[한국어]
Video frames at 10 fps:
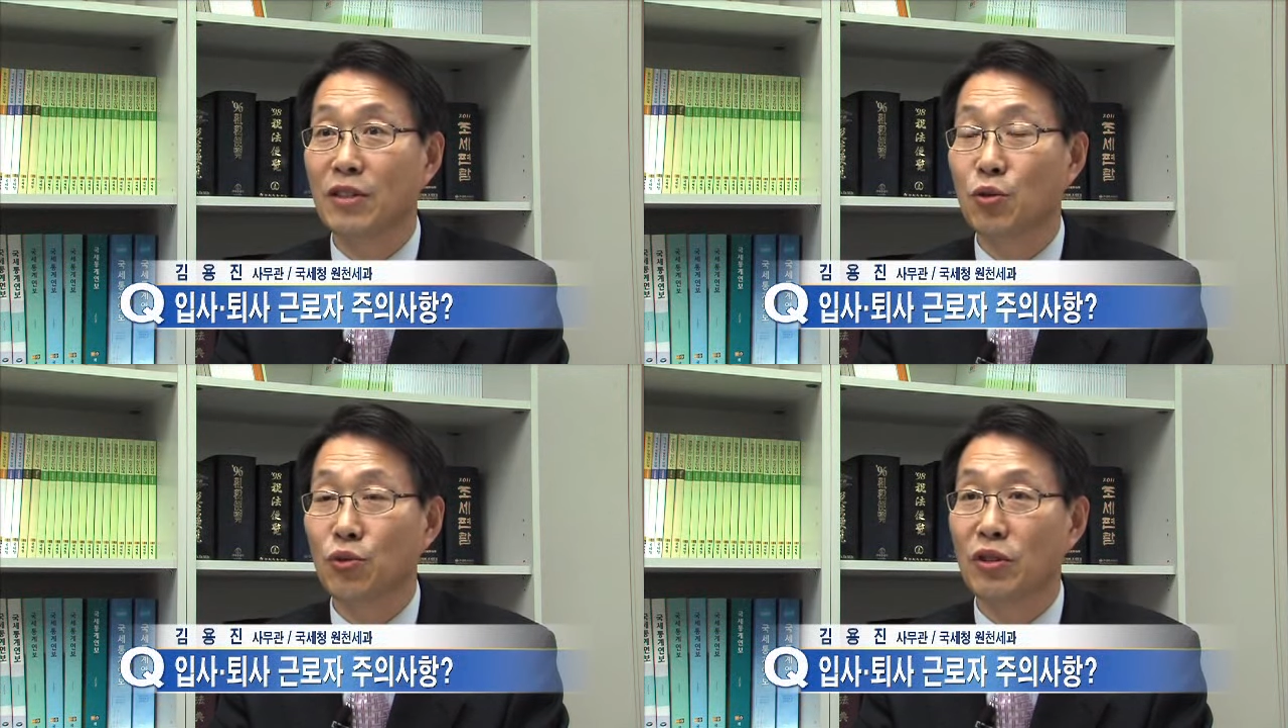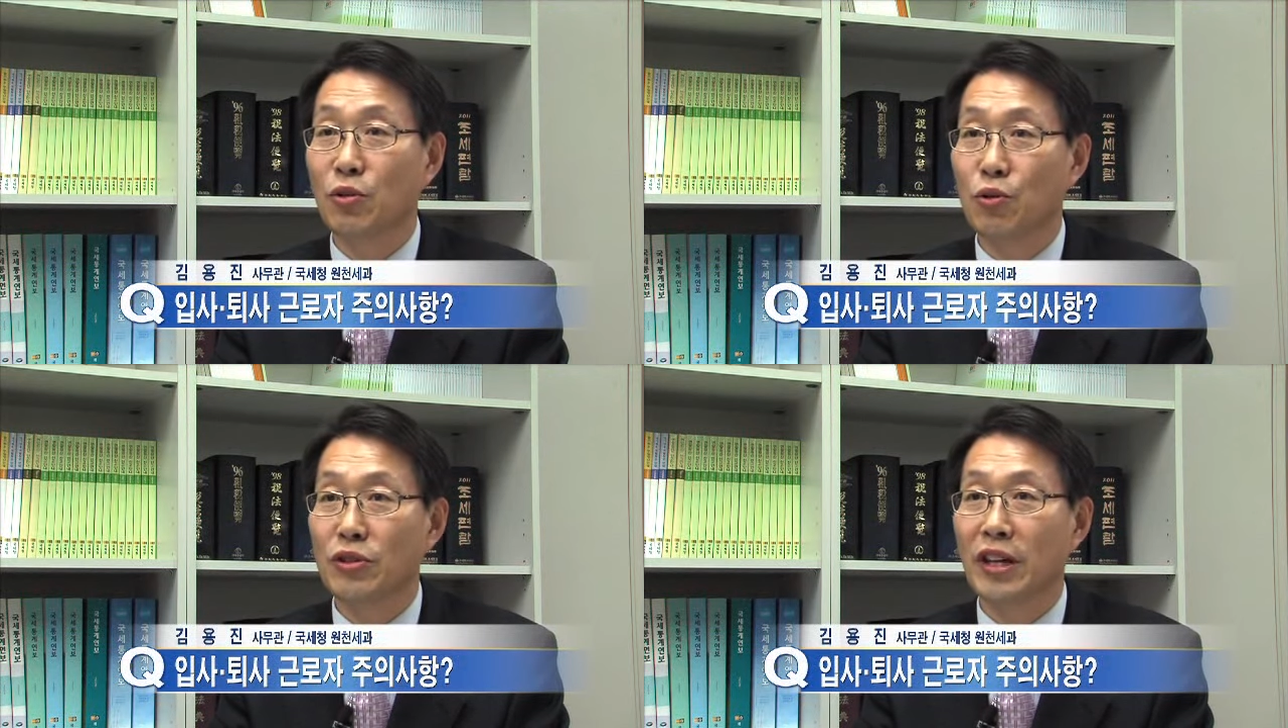
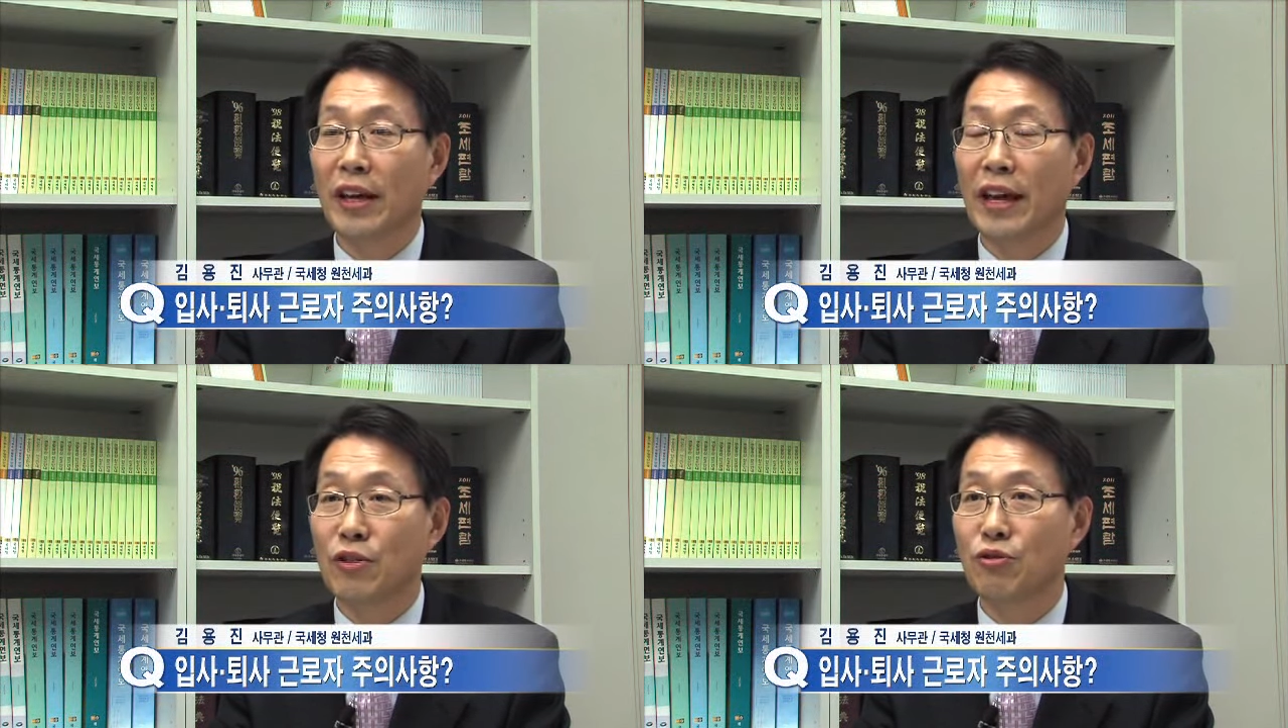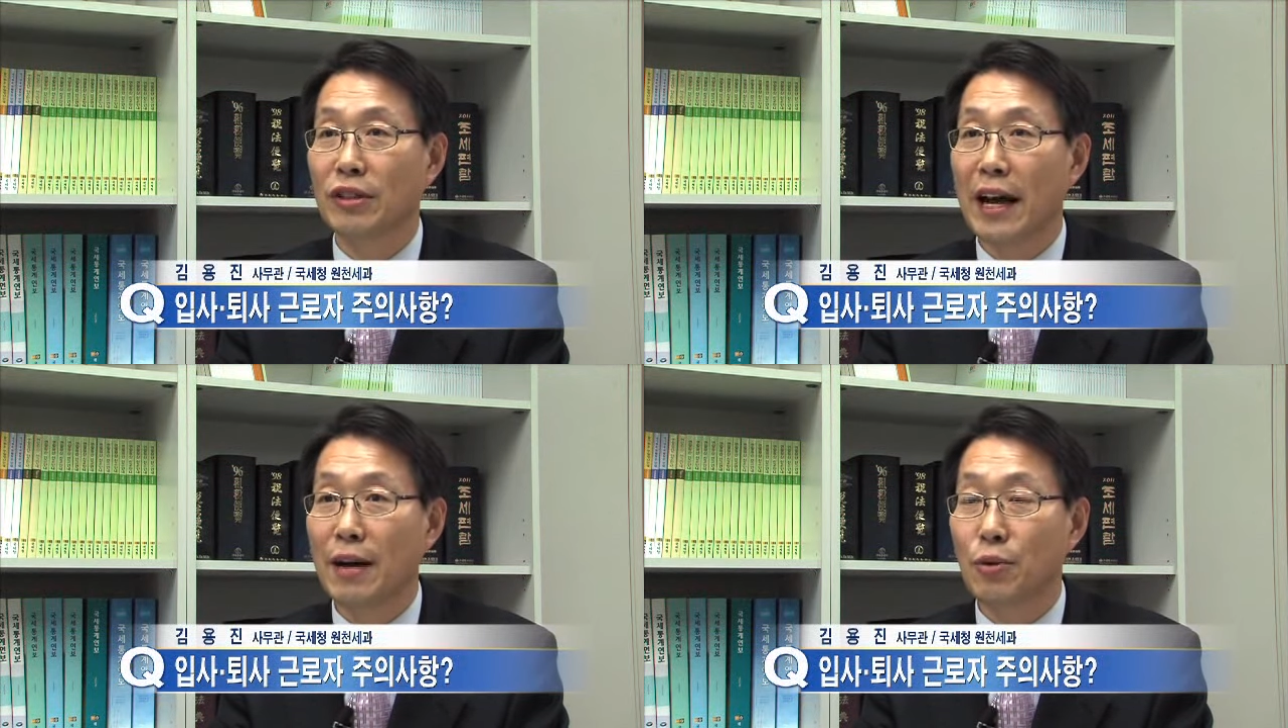소득공제해주는
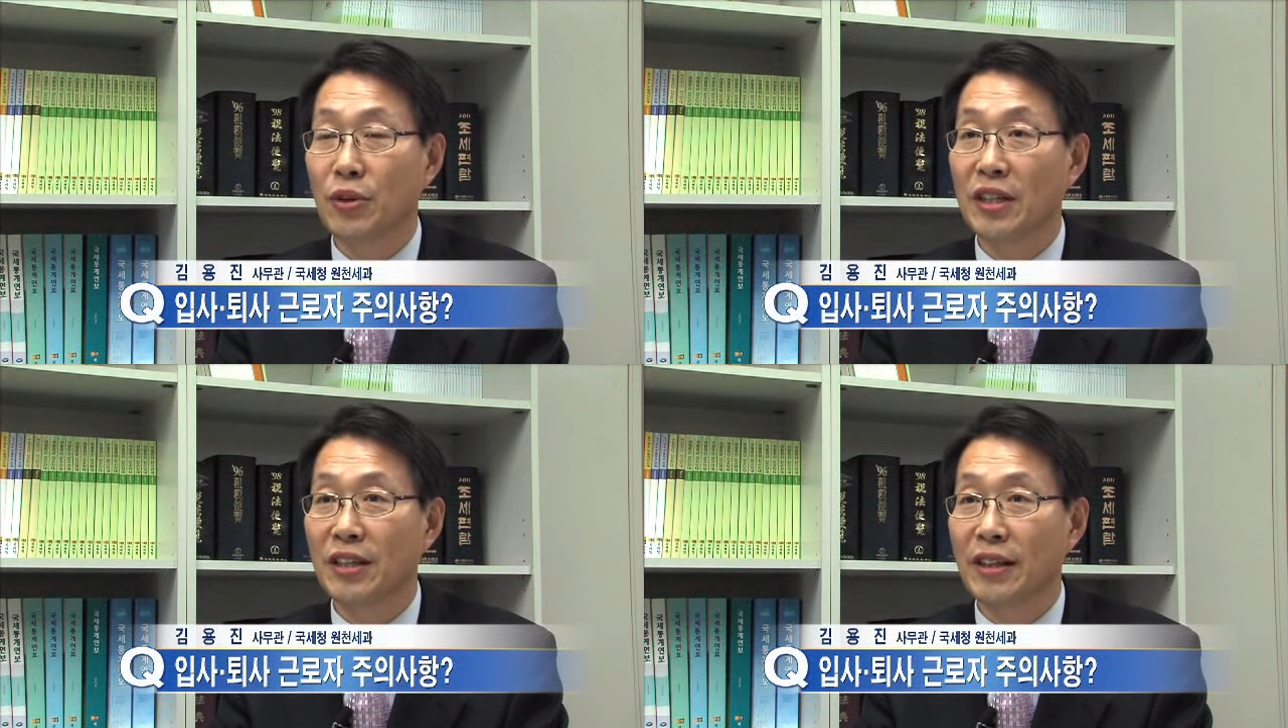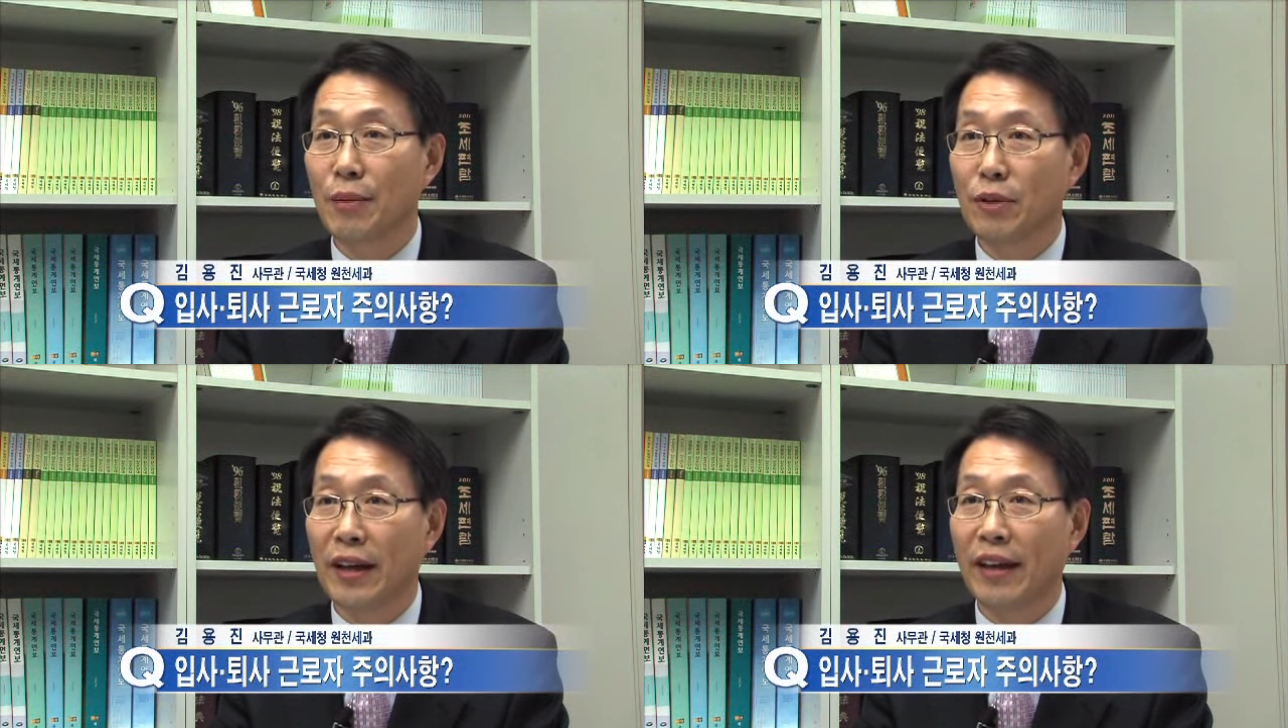항목이 있기
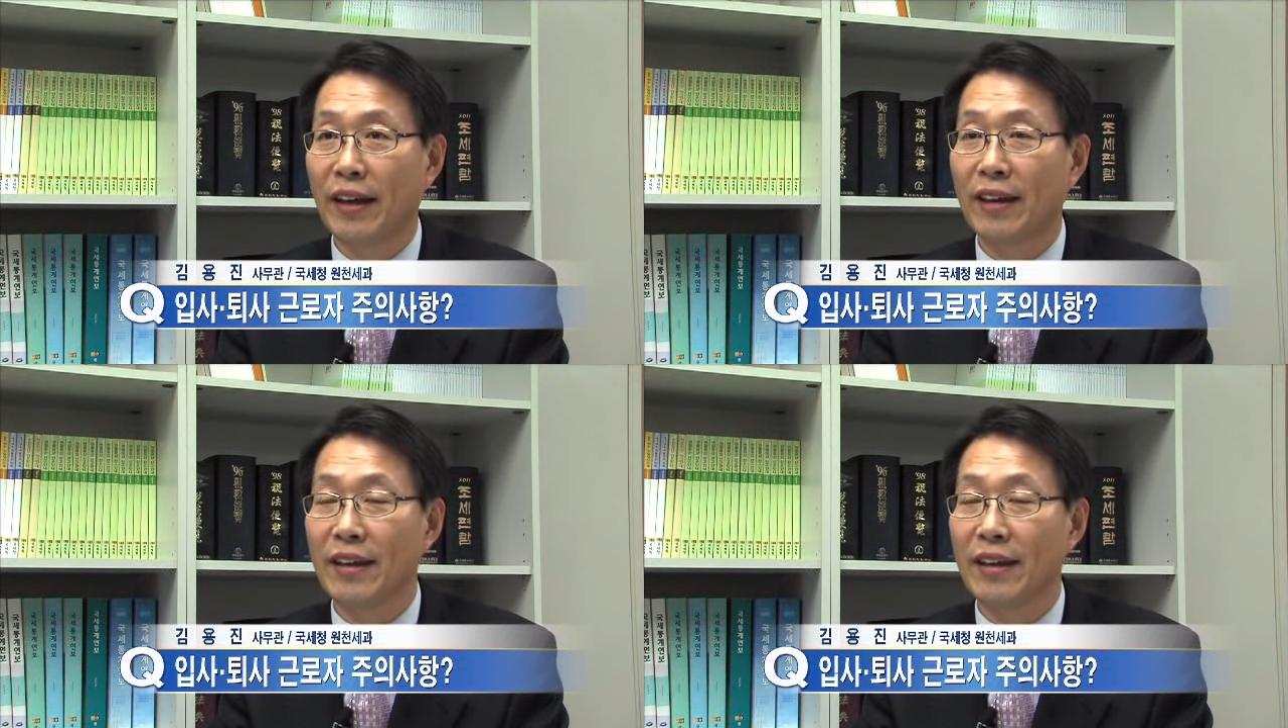때문에